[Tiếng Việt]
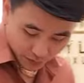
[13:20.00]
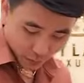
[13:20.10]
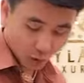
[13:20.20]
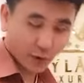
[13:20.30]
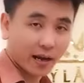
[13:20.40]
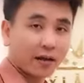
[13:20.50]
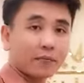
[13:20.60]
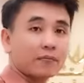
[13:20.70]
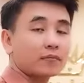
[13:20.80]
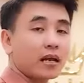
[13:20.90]
bộ đồ kỳ
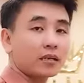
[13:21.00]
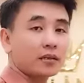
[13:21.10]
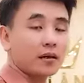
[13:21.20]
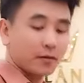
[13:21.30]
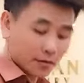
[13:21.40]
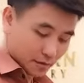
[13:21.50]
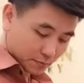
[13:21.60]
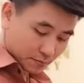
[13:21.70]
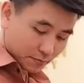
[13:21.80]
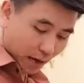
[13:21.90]
lăng đang à,
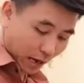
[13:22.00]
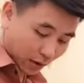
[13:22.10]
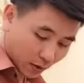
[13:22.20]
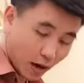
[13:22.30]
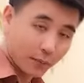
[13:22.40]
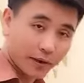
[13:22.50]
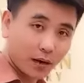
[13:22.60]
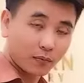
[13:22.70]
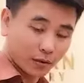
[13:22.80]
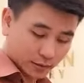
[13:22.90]
bận có hợp hay không á